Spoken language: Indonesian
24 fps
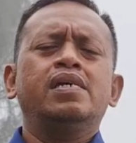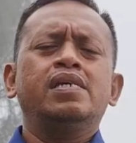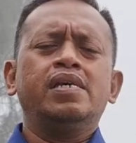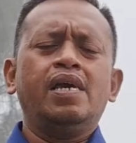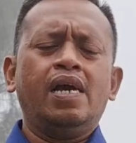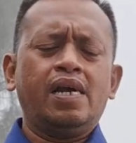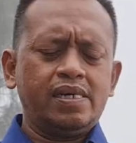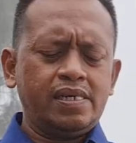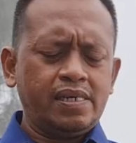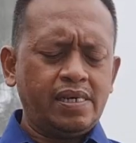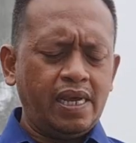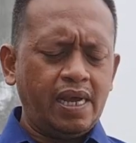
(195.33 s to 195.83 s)

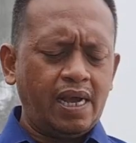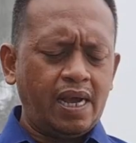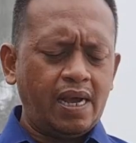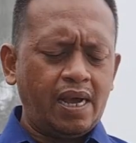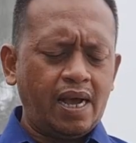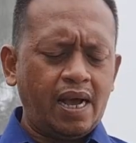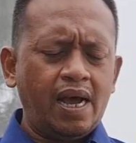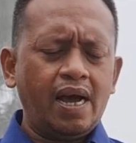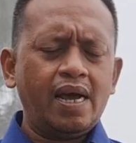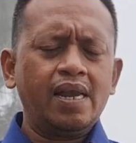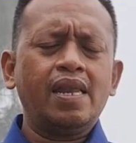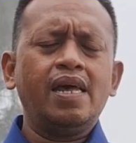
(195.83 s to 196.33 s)
yang dia
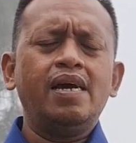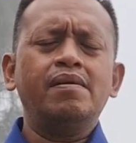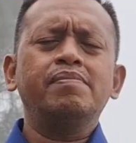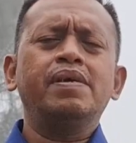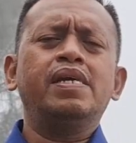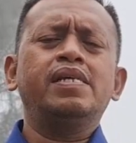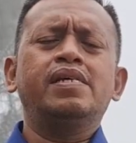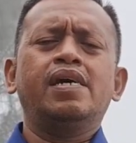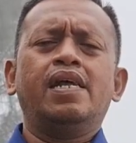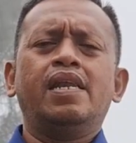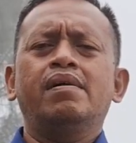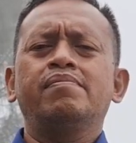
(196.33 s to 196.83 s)
alami
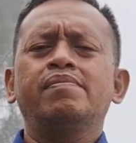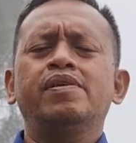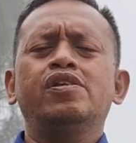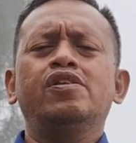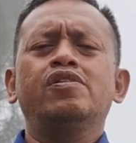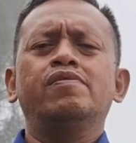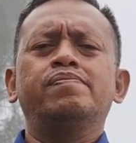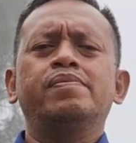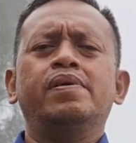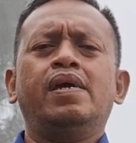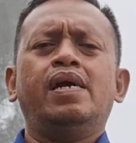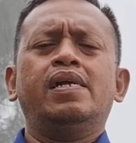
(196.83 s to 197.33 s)
dalam
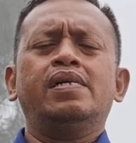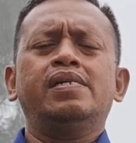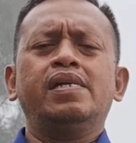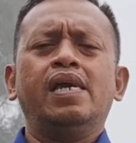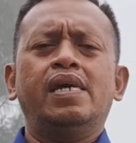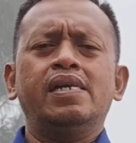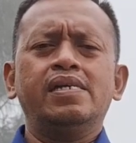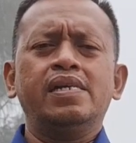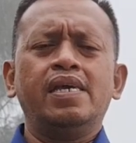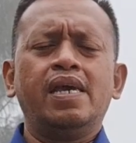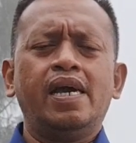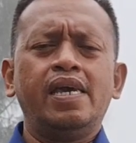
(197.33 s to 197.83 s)
hidupnya.
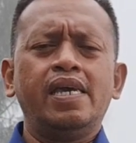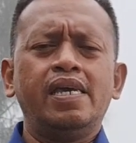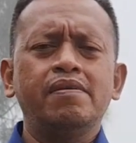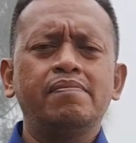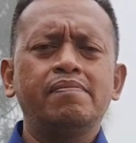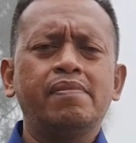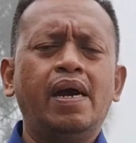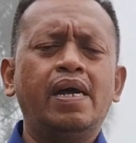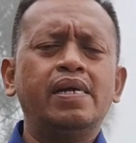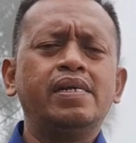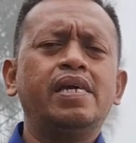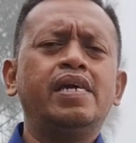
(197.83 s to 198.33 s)
Dan dia
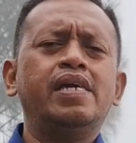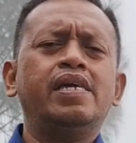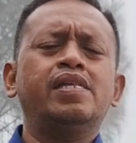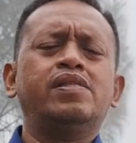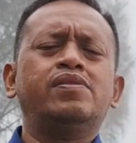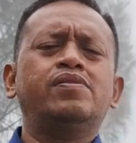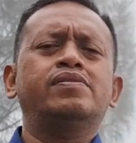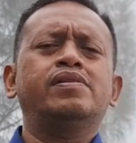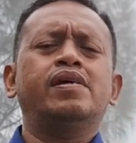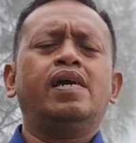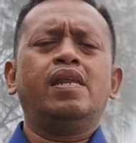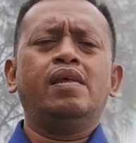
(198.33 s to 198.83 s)
imani
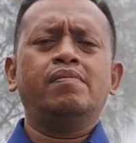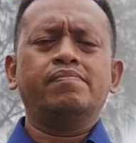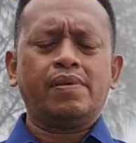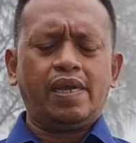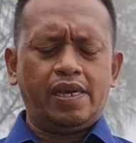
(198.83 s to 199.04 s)
itu dalam